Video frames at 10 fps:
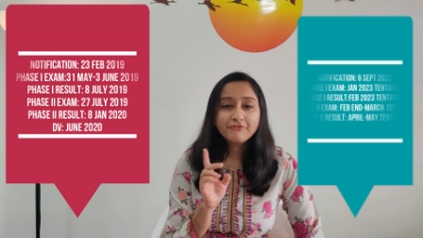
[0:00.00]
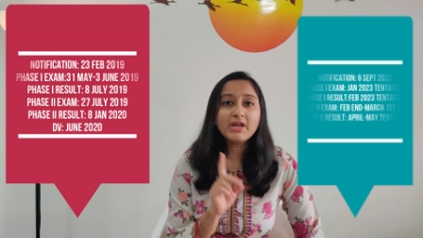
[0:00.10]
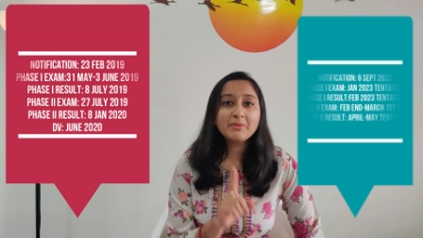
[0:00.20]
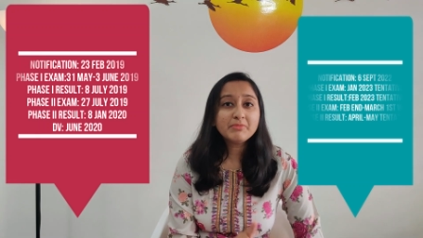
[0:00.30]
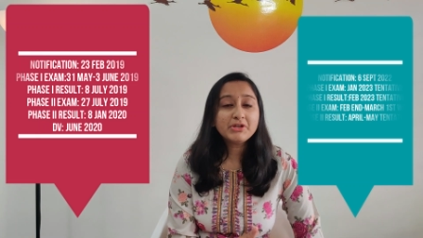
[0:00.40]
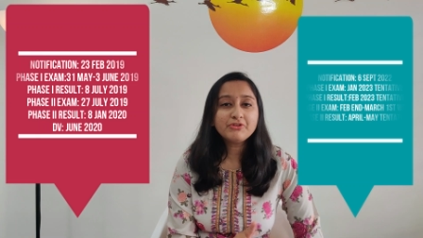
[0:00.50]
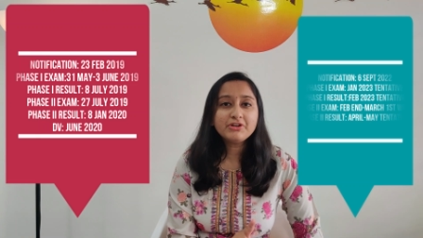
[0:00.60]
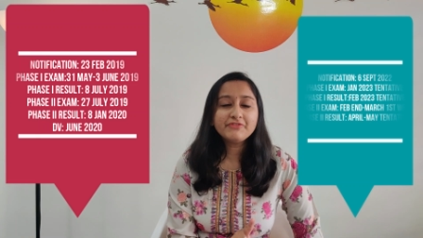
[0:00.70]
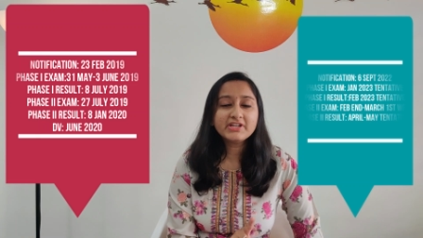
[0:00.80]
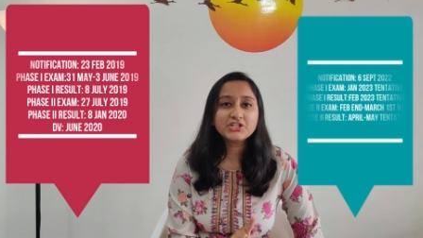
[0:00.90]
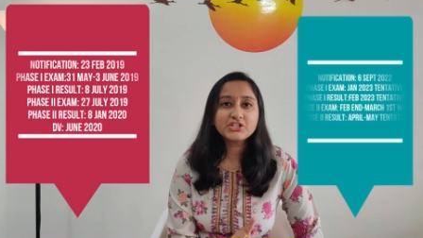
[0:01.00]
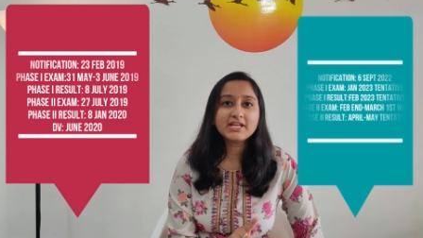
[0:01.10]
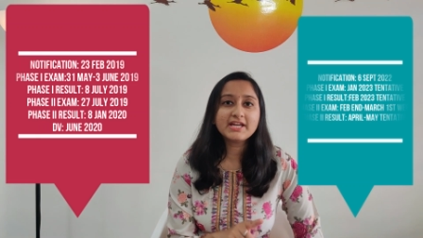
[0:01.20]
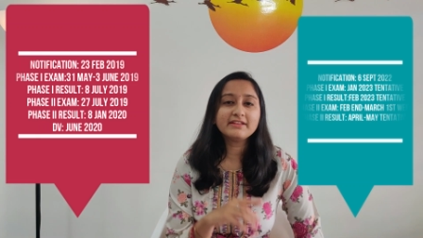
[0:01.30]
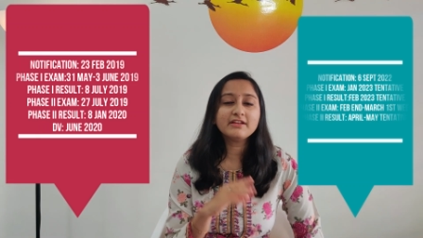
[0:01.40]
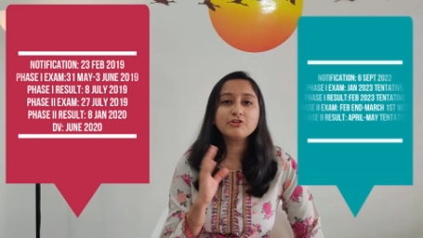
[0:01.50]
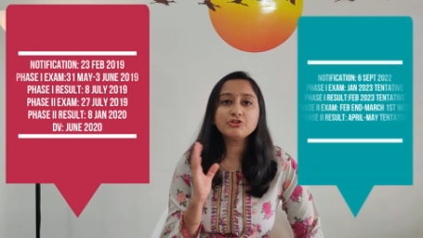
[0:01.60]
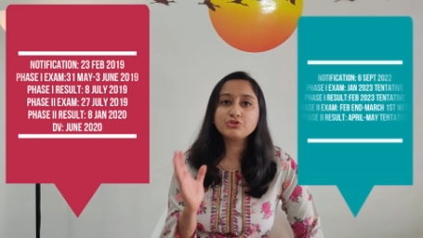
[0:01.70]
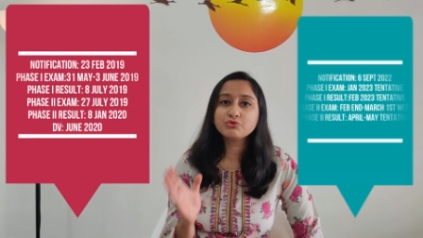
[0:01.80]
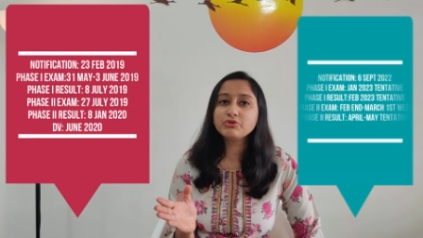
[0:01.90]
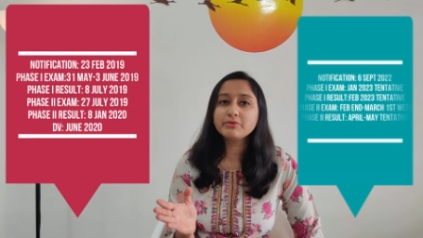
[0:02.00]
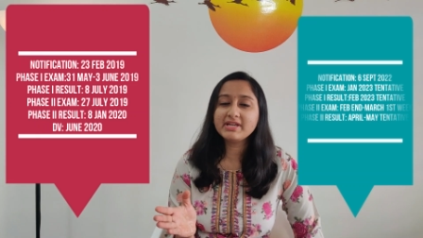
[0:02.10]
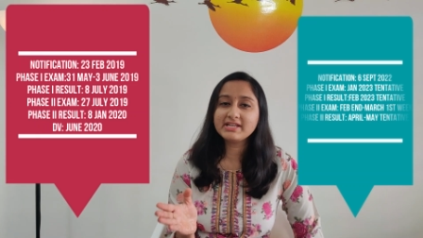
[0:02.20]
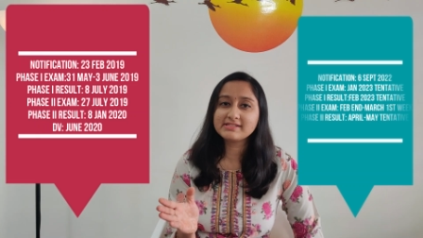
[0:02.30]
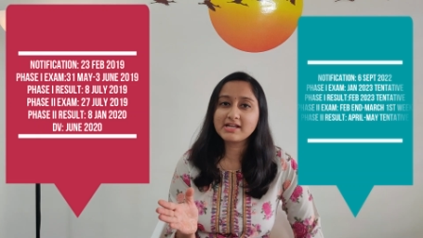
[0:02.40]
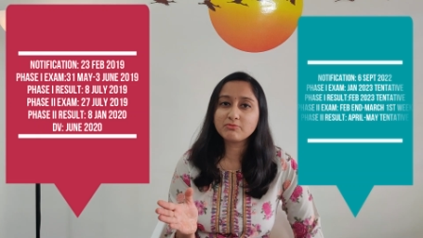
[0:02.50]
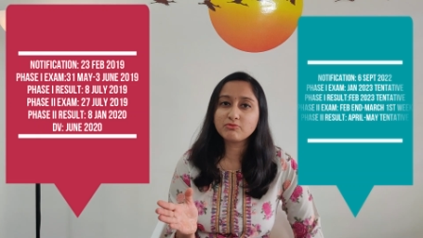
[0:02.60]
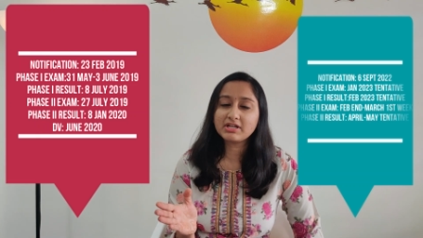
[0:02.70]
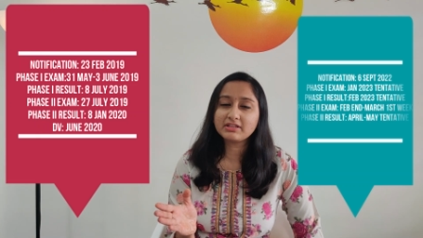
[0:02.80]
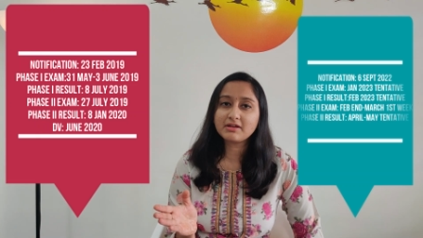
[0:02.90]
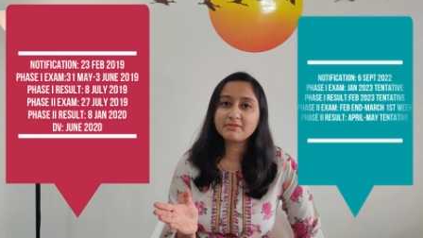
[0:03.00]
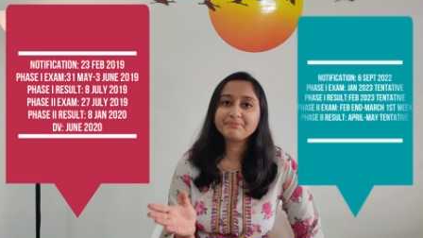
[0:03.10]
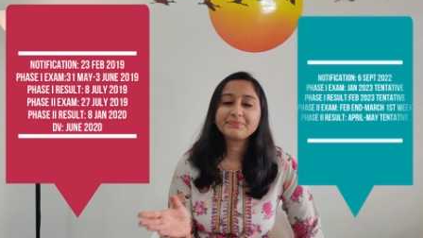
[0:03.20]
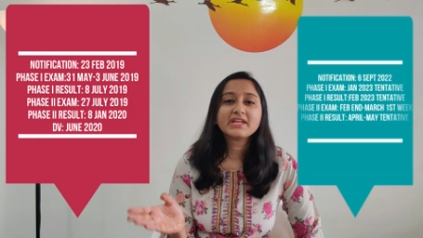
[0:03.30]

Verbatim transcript: फेब में नोटिफिकेशन आया था और जून में एग्जाम हुआ था